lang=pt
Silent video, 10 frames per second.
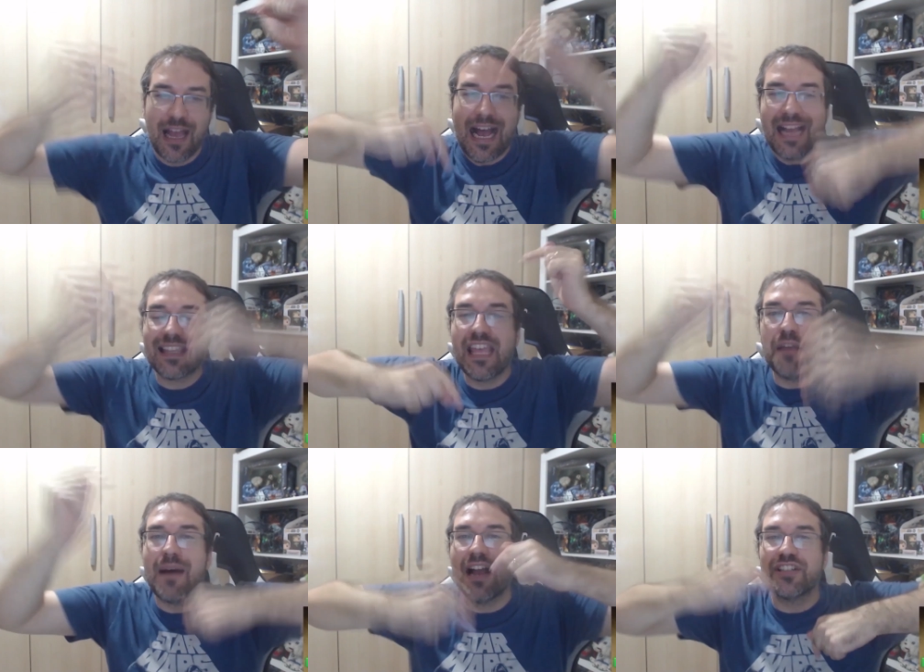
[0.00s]
Aqui
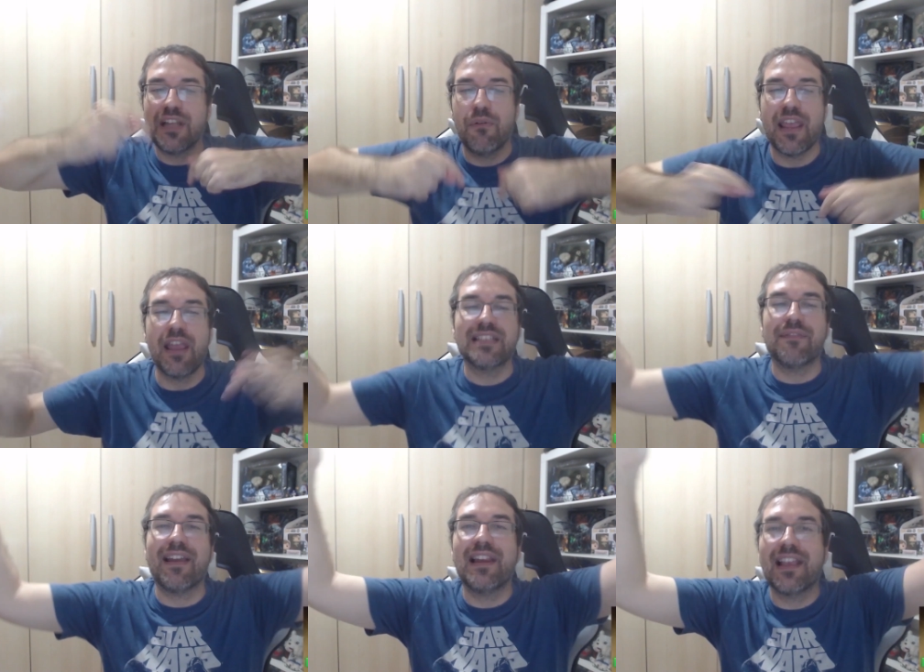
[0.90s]
embaixo tem um link, você
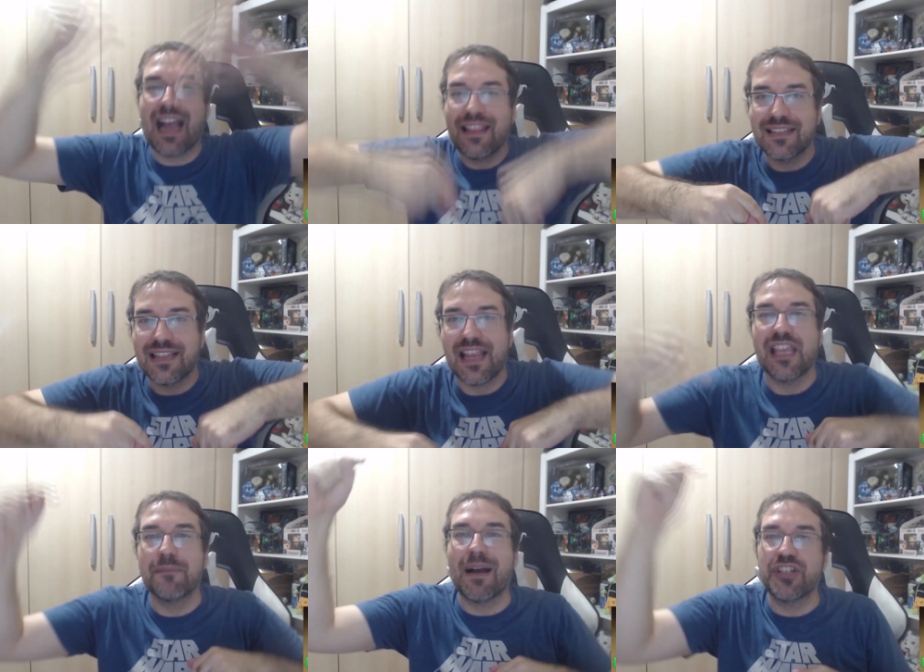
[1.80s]
vai clicar nesse
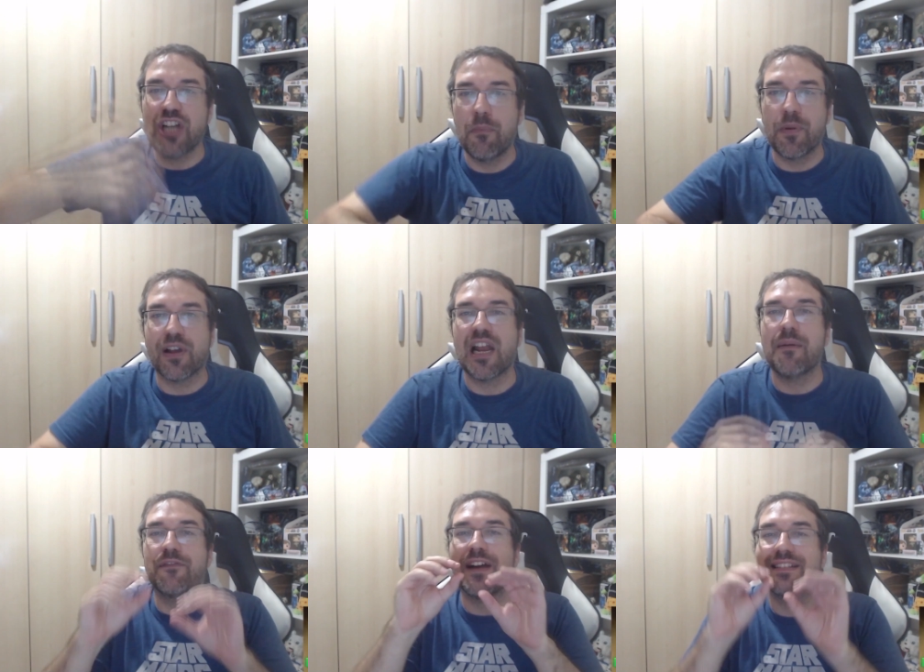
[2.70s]
link, baixar o programa,
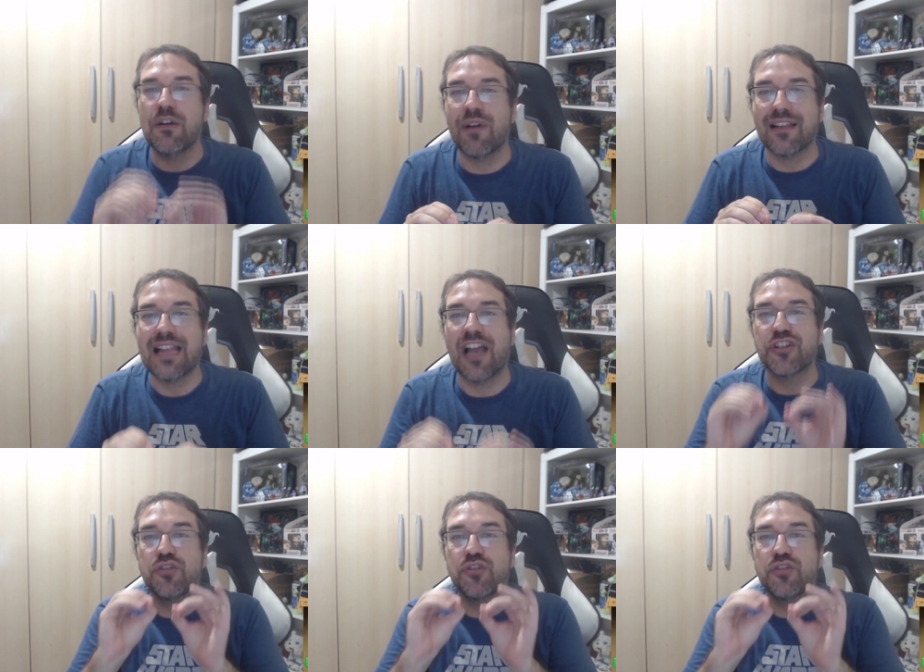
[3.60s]
fazer o cadastro e